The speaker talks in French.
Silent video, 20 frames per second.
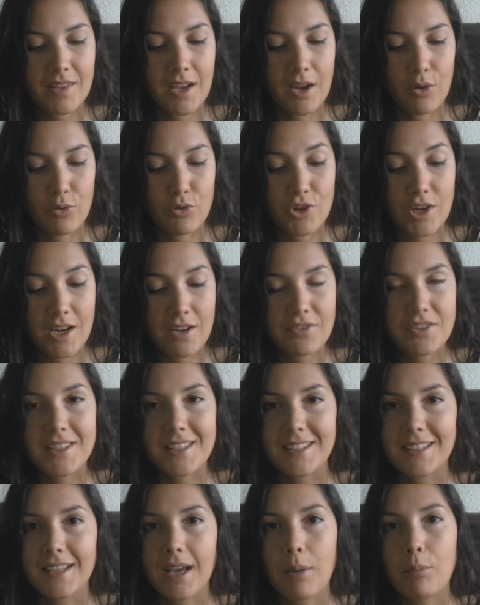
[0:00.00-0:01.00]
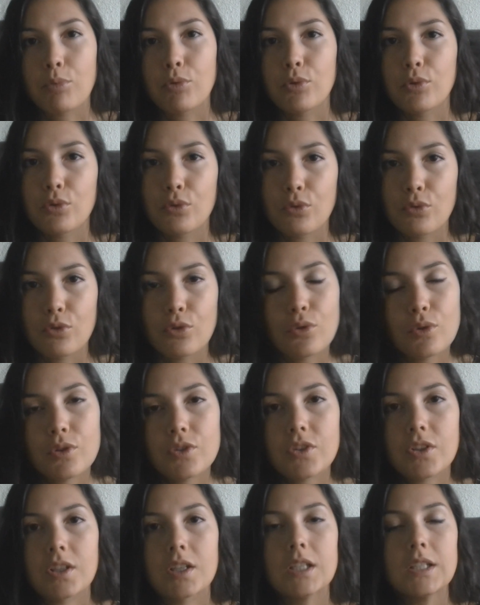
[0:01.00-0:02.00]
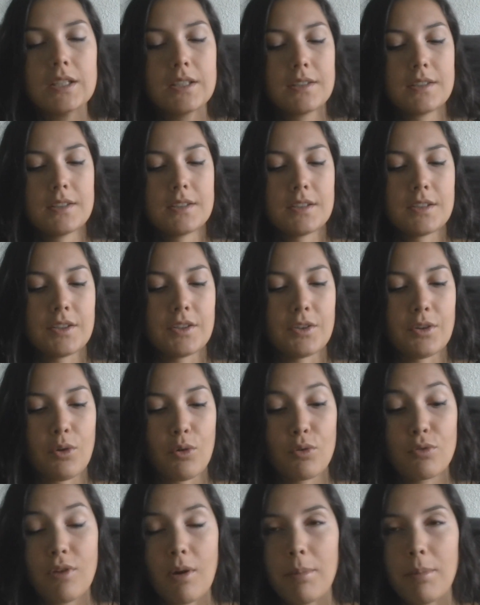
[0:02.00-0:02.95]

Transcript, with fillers: un, rouge à lèvres qui est un peu neutre euh, on le